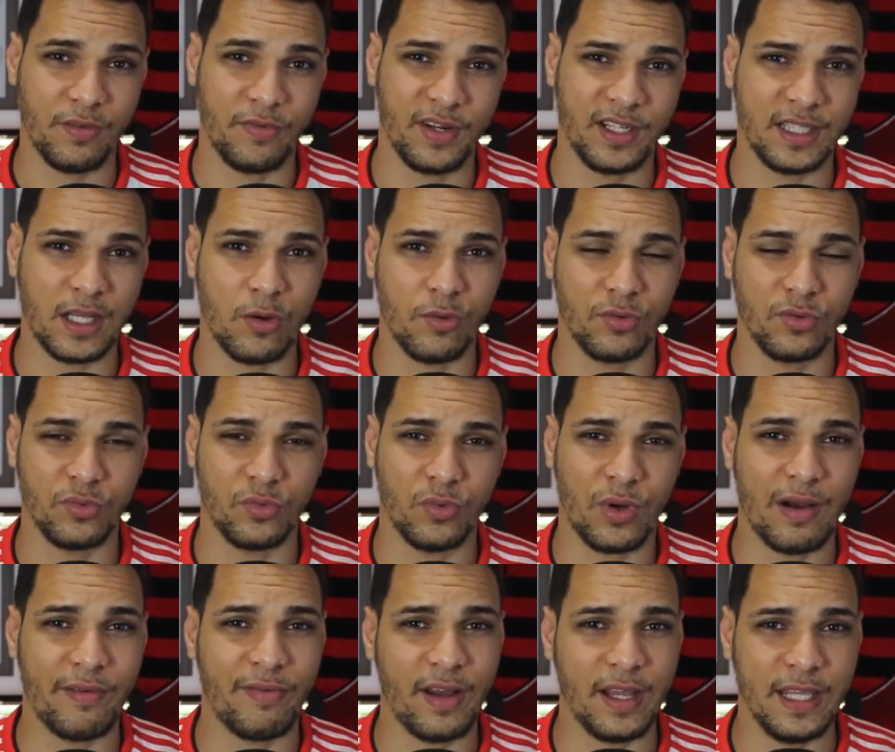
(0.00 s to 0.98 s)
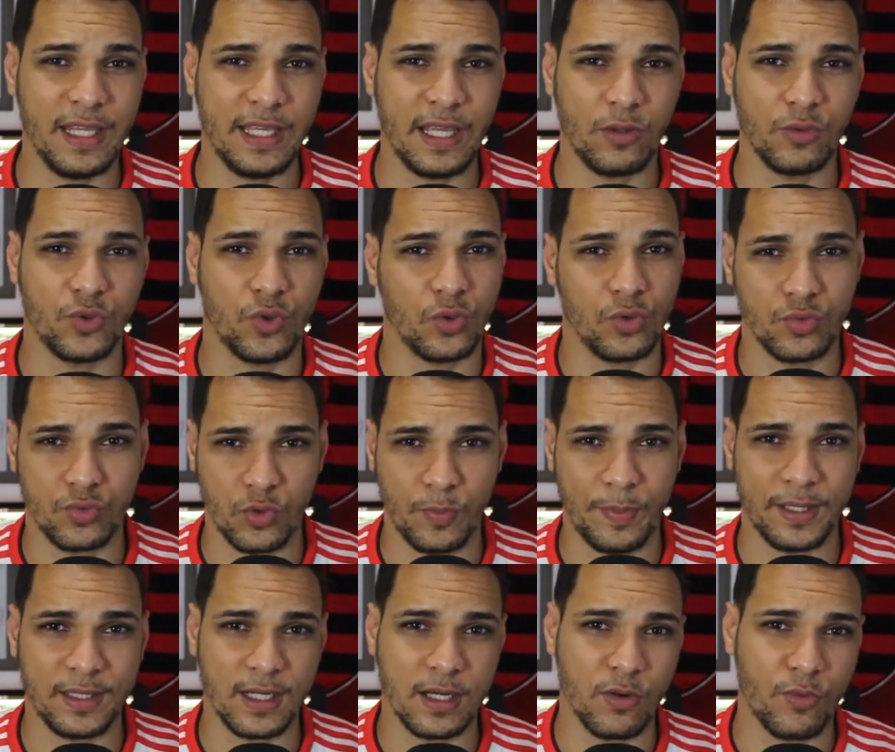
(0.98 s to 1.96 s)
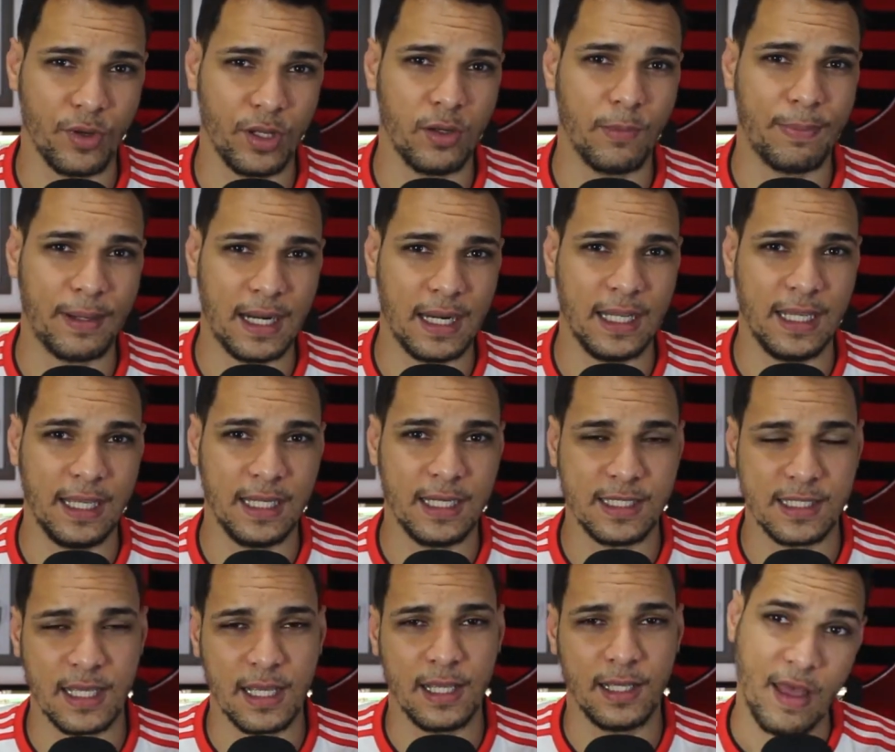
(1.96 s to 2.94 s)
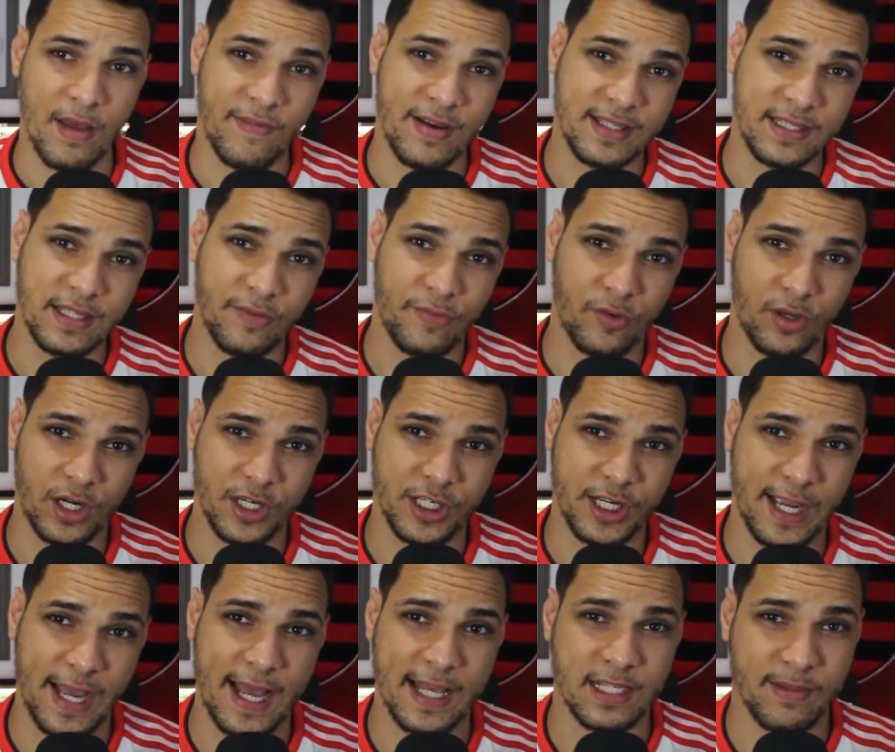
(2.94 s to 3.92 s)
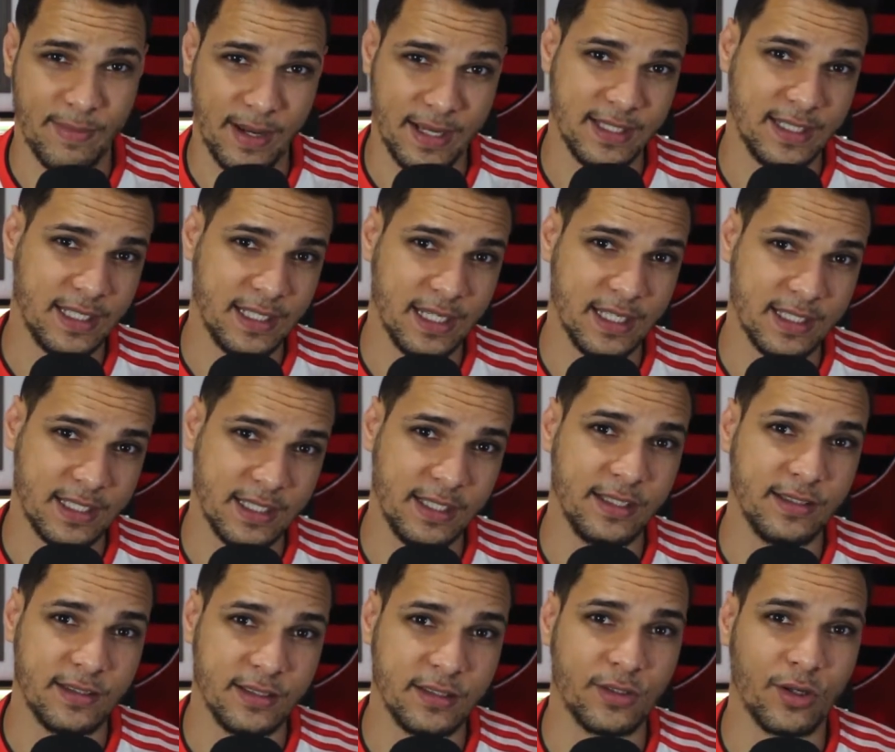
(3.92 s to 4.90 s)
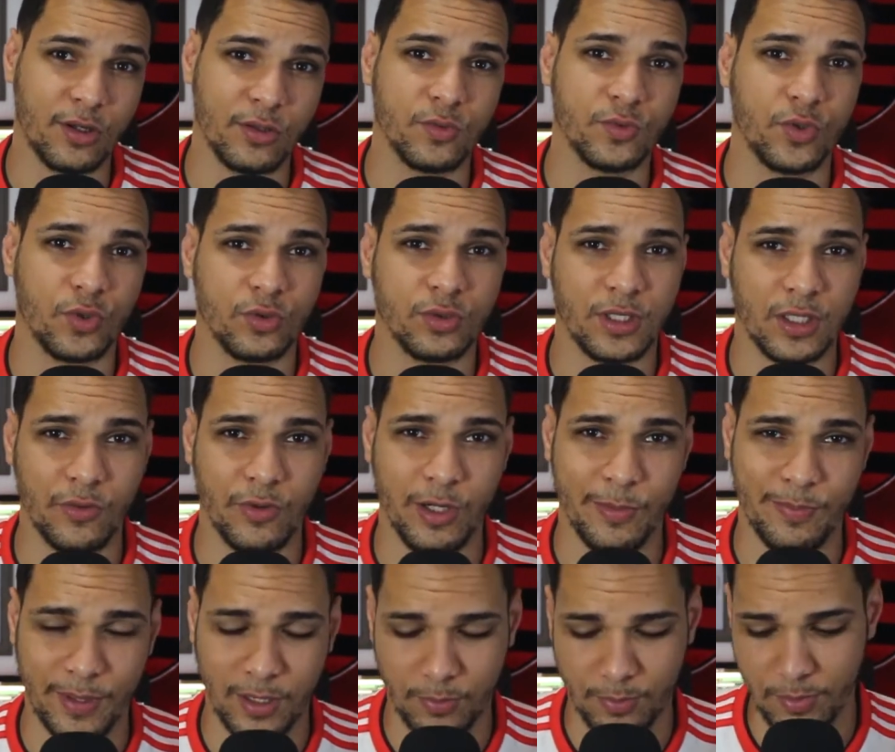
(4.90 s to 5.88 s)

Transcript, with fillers: enfrentar o Havaí, que é um jogo super tranquilo para eles. Vai ser fora de casa, mas ainda assim se torna um jogo tranquilo para o